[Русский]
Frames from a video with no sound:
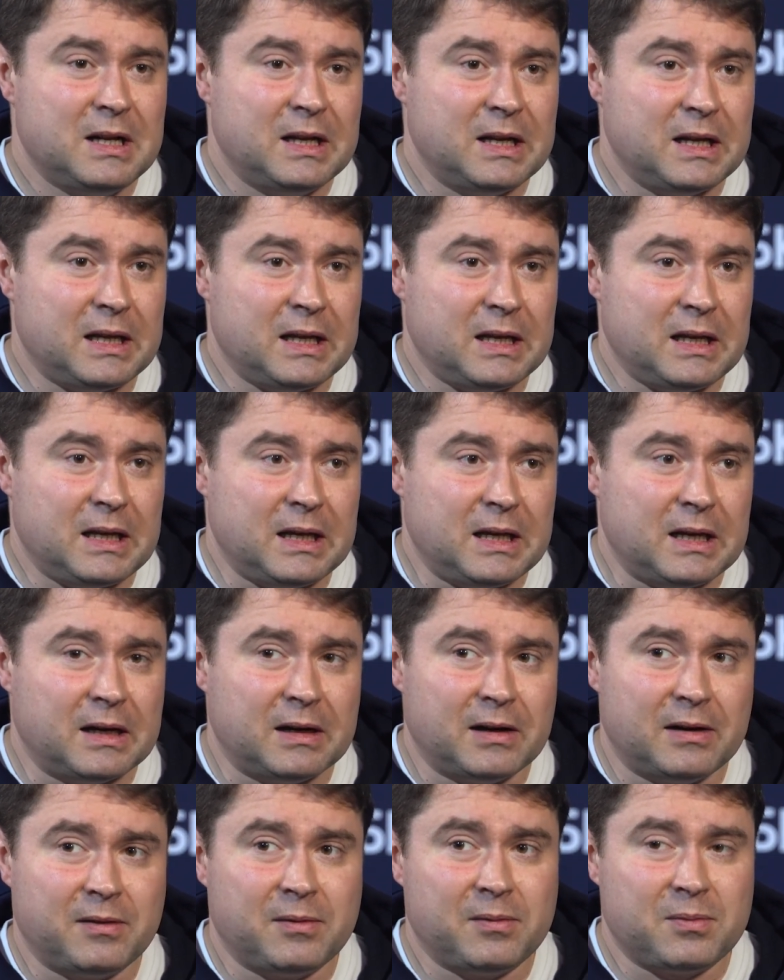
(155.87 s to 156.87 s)
И
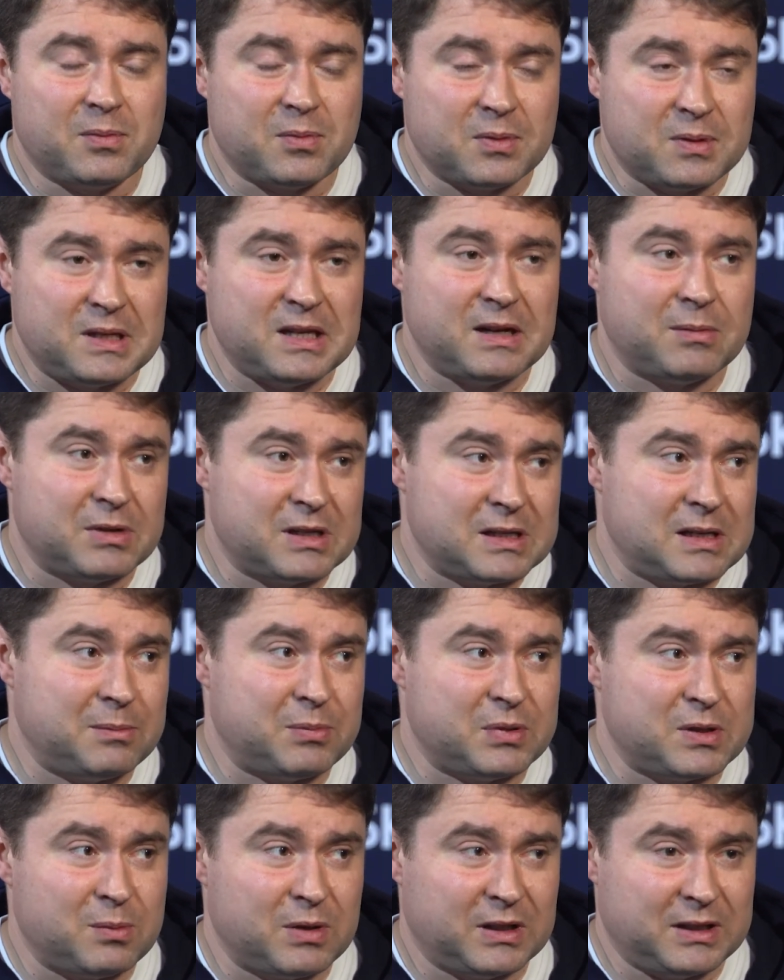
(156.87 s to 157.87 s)
э, темы, если
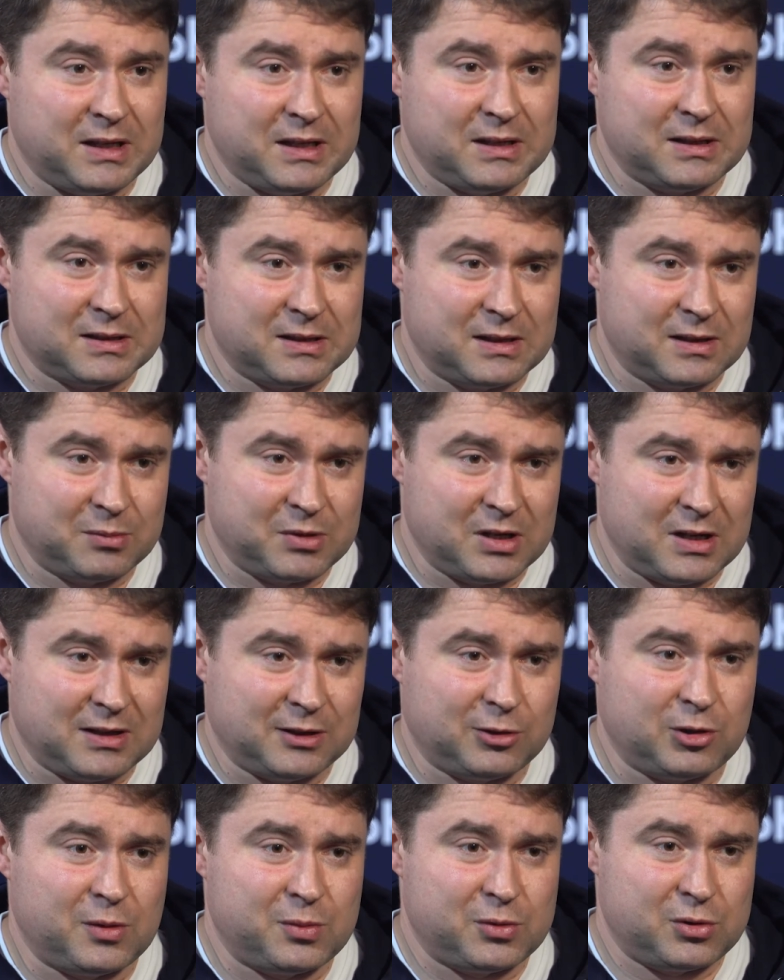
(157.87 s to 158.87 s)
посмотреть, на самом деле,
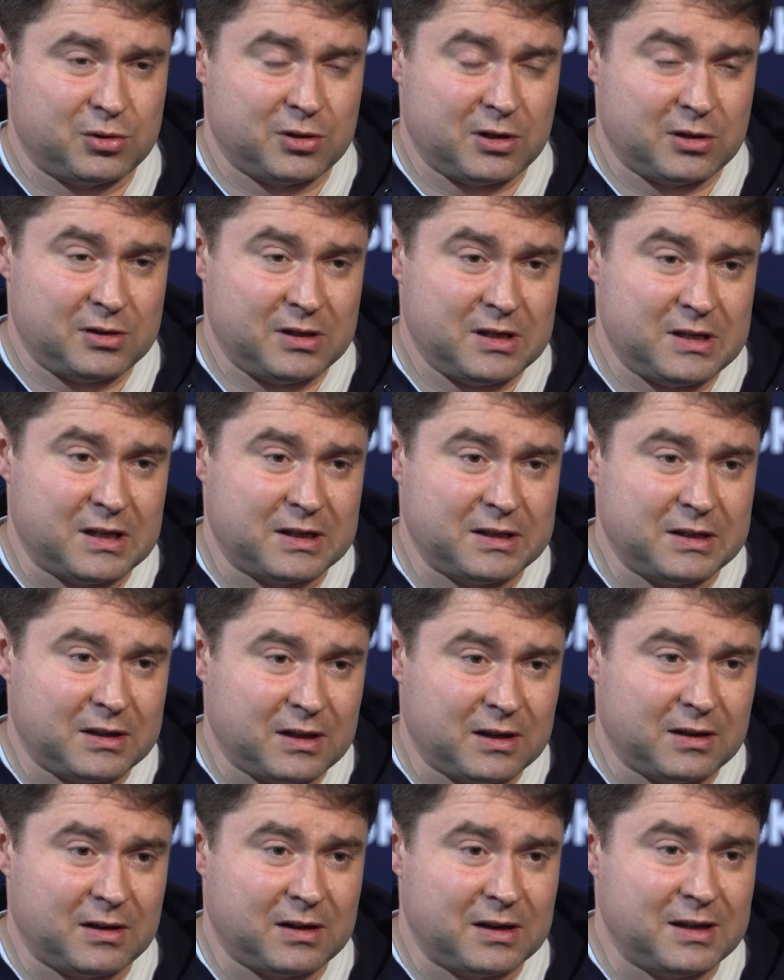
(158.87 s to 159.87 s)
которые обсуждают здесь, они
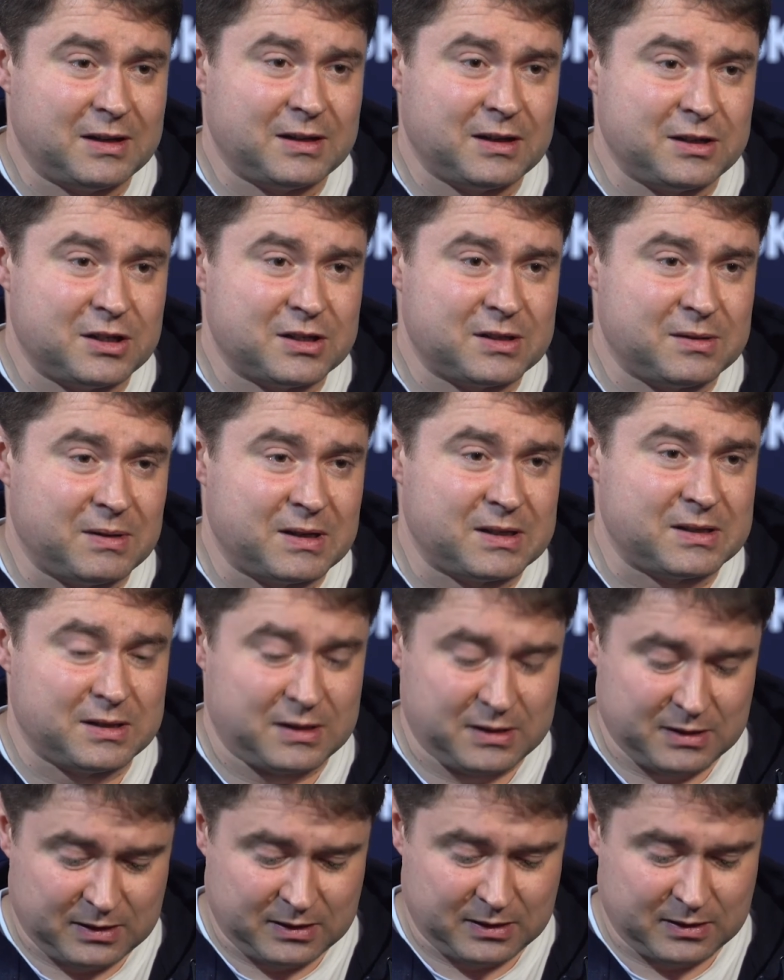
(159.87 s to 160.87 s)
так или иначе
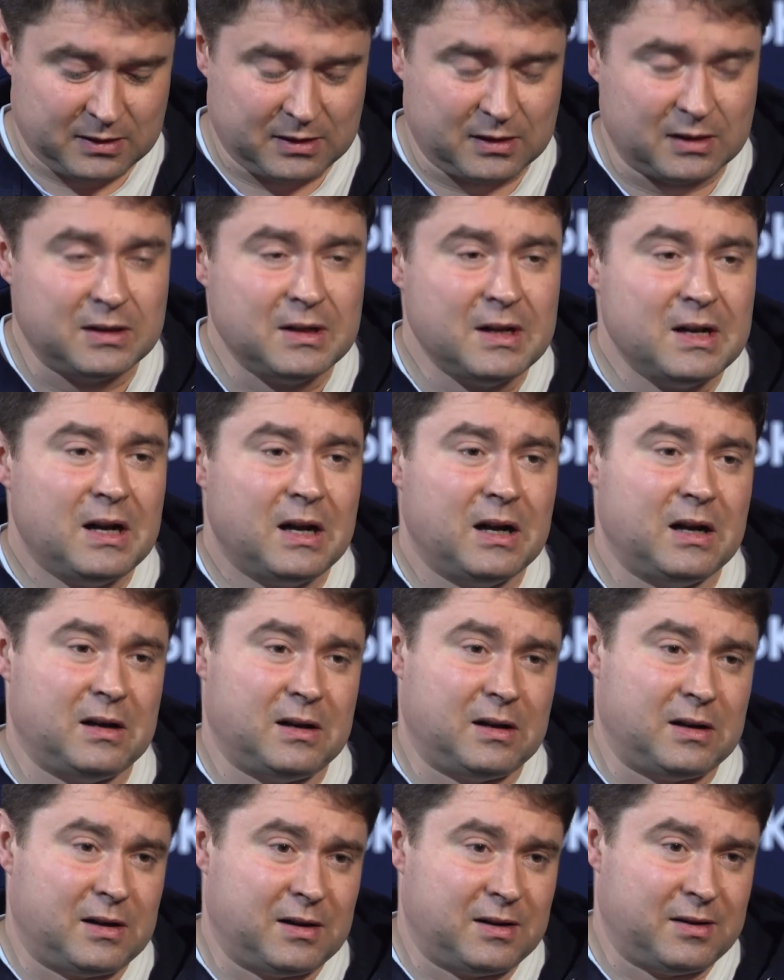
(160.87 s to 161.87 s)
связаны с
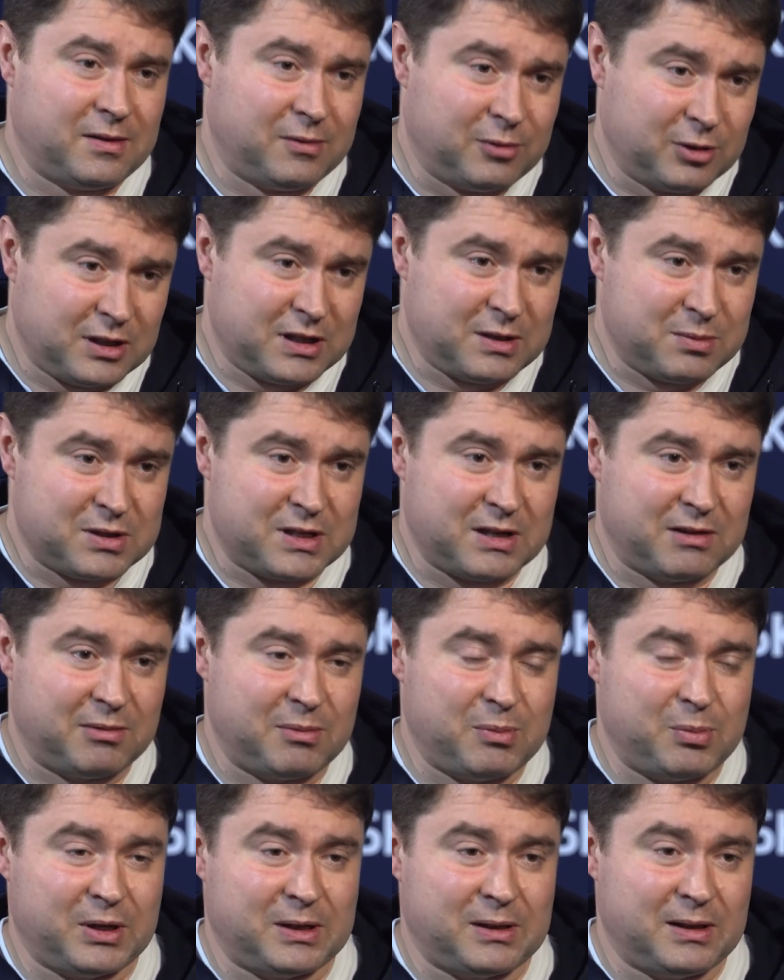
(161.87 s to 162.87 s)
э, вот этими
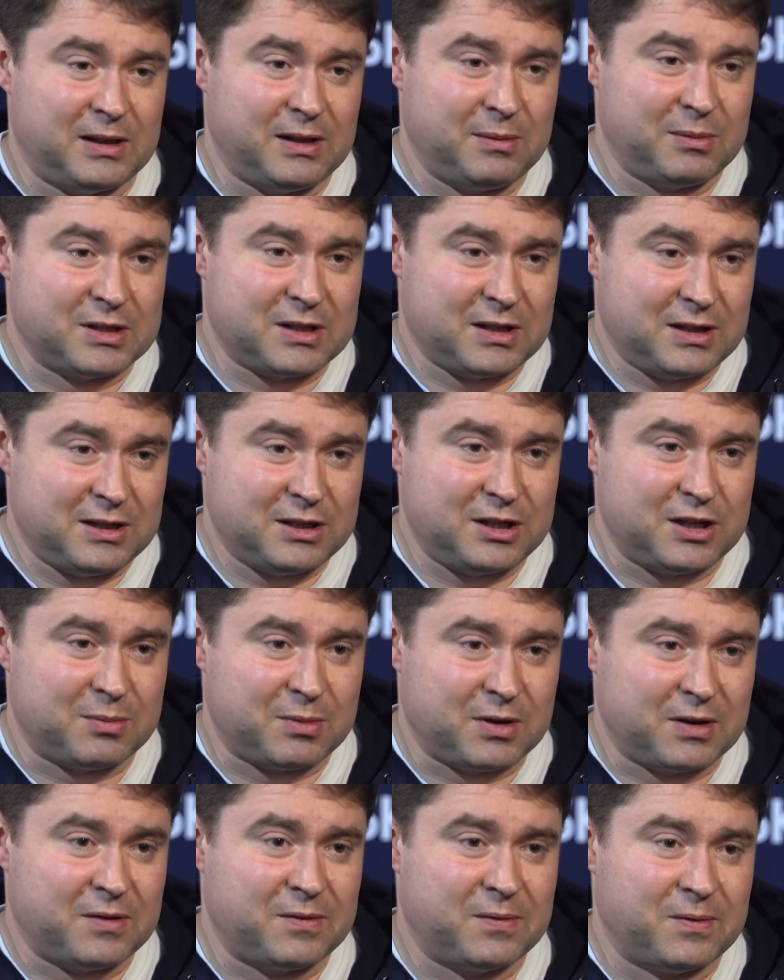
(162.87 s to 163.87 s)
самыми прикладными
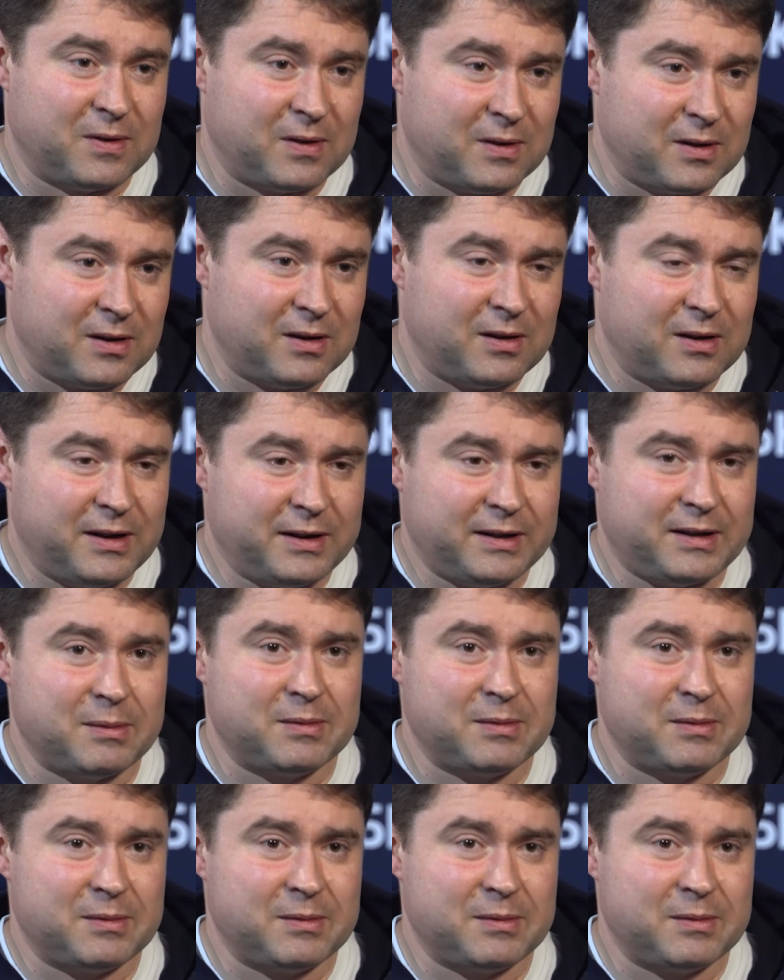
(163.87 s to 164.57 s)
задачами в,